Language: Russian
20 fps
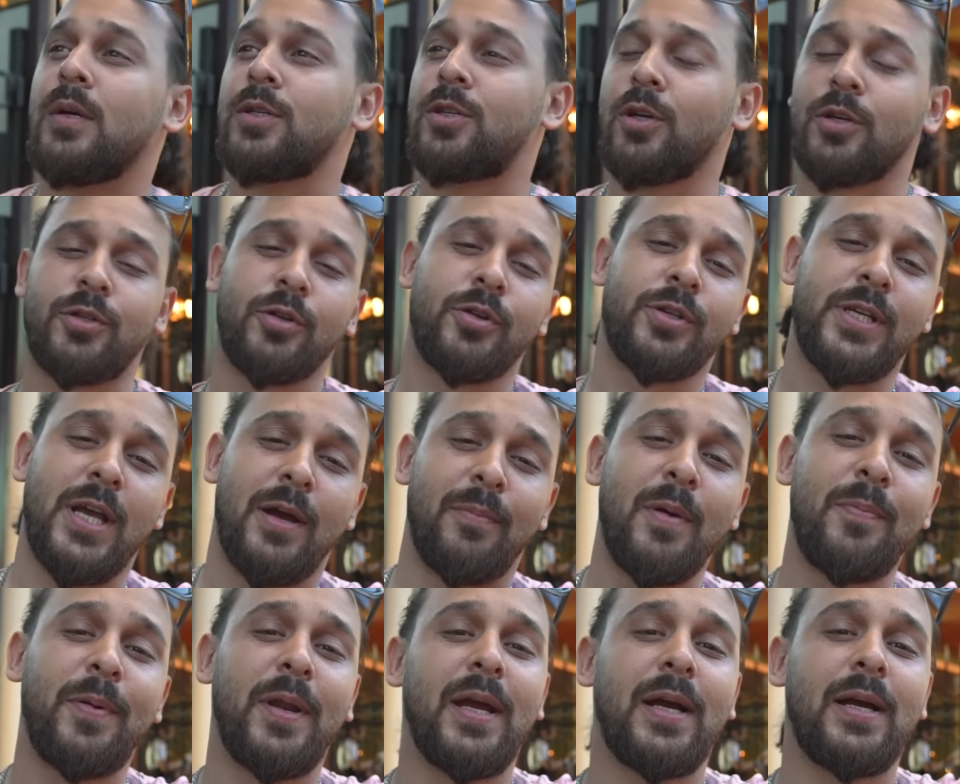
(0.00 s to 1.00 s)
Что ж, друзья,
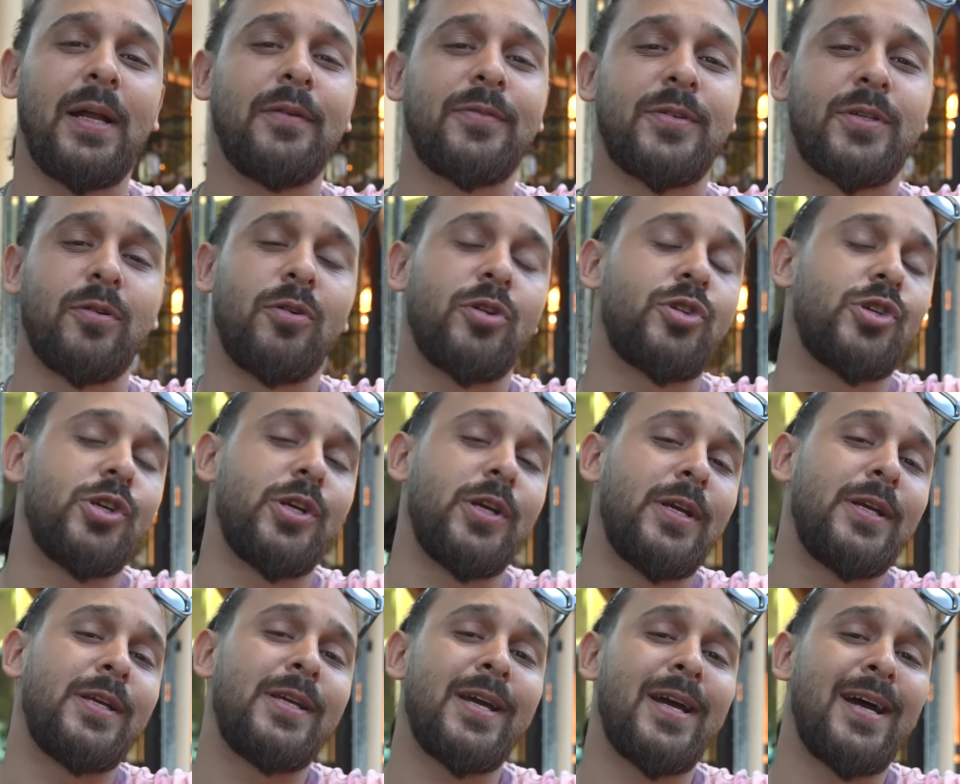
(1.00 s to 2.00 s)
мы приехали в Сочи,
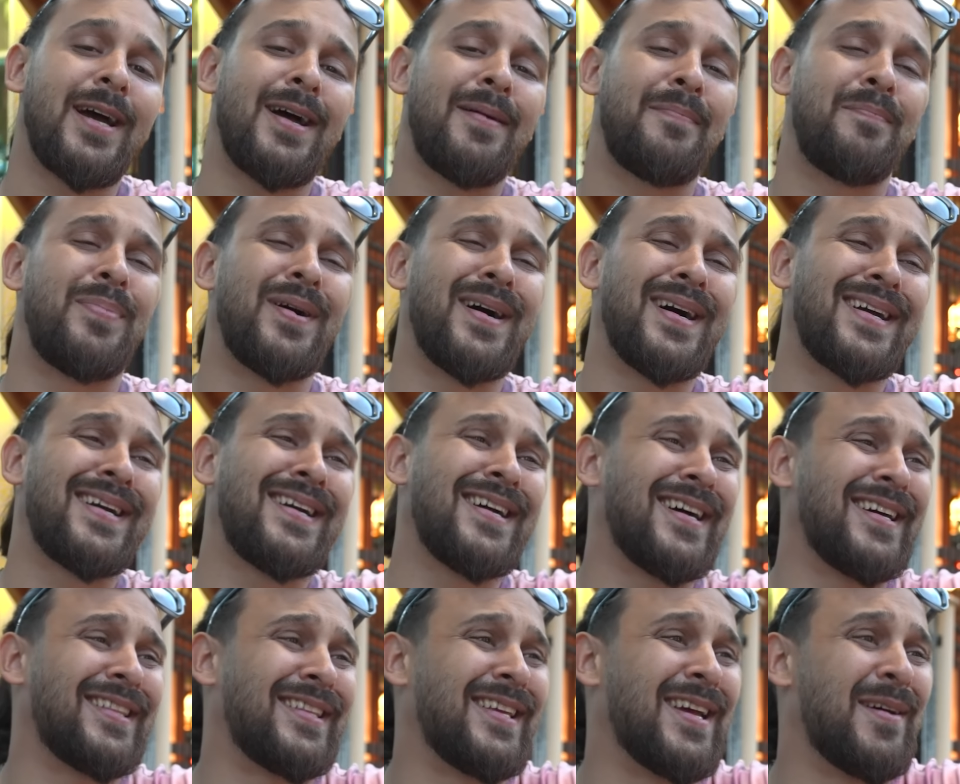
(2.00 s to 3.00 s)
и я
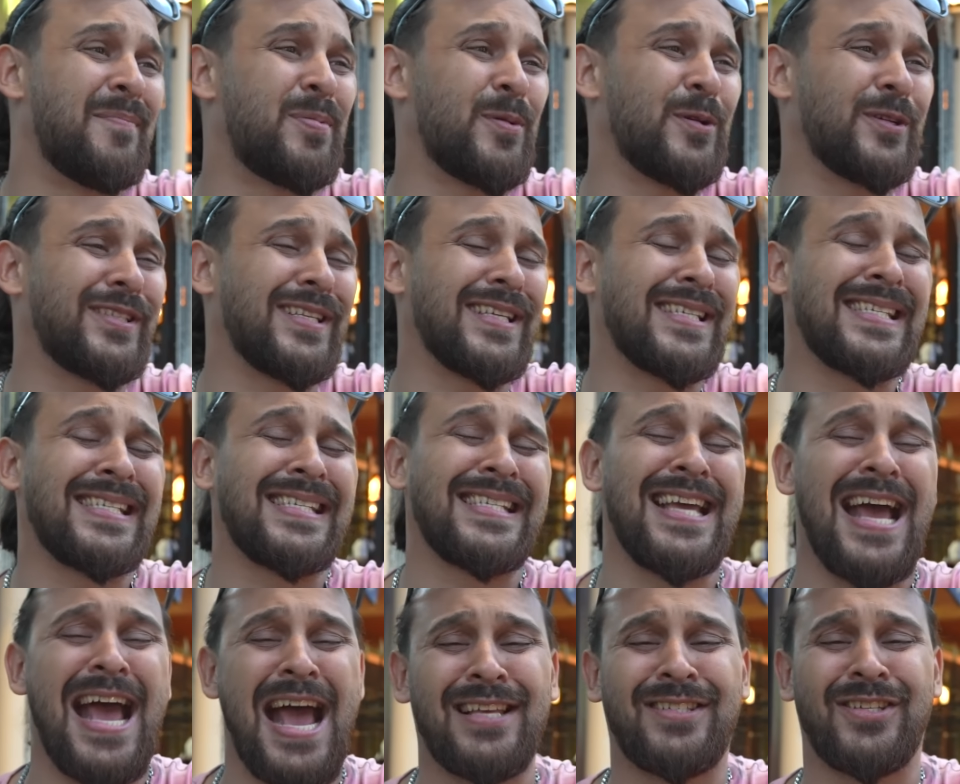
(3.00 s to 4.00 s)
богат. Я просто
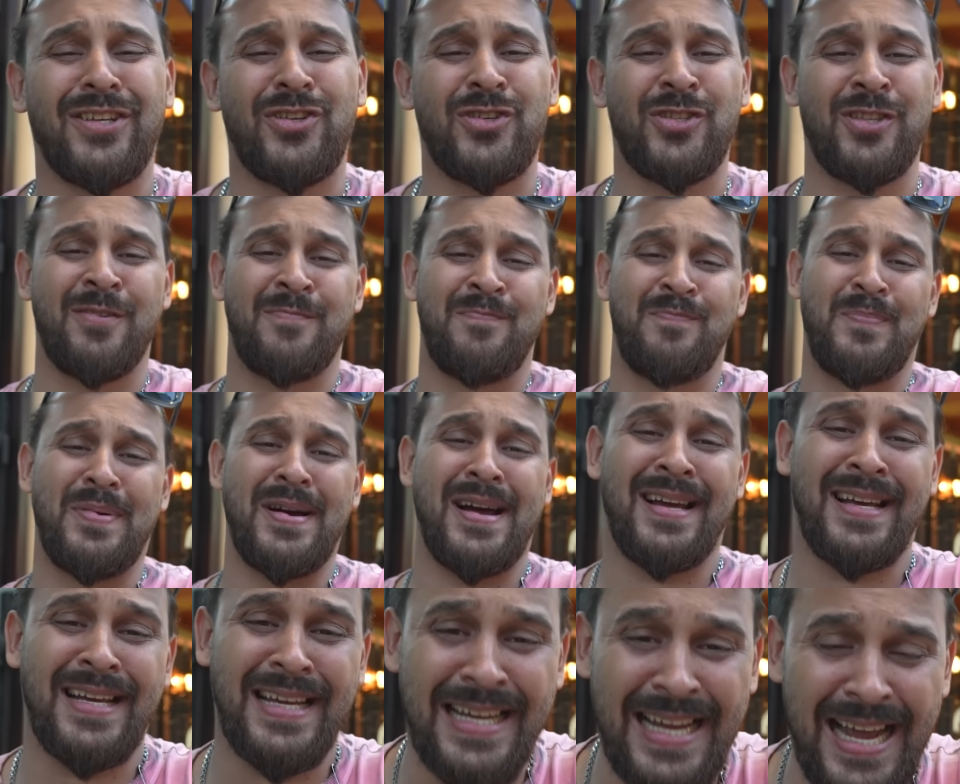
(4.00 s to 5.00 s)
сказочно
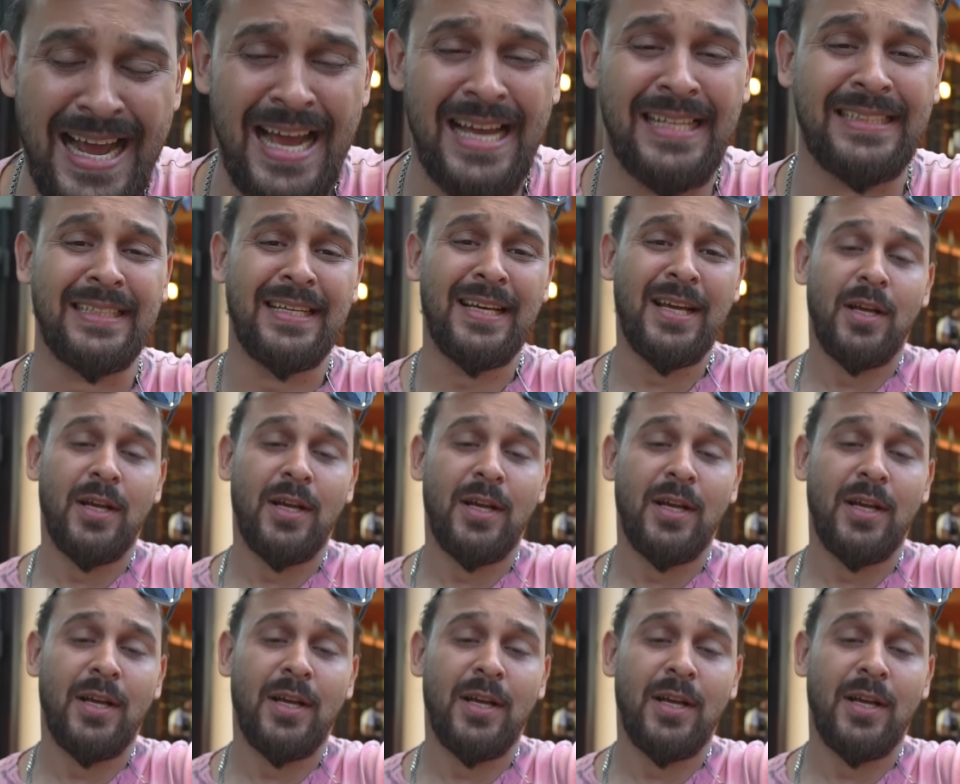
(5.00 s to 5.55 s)
богат,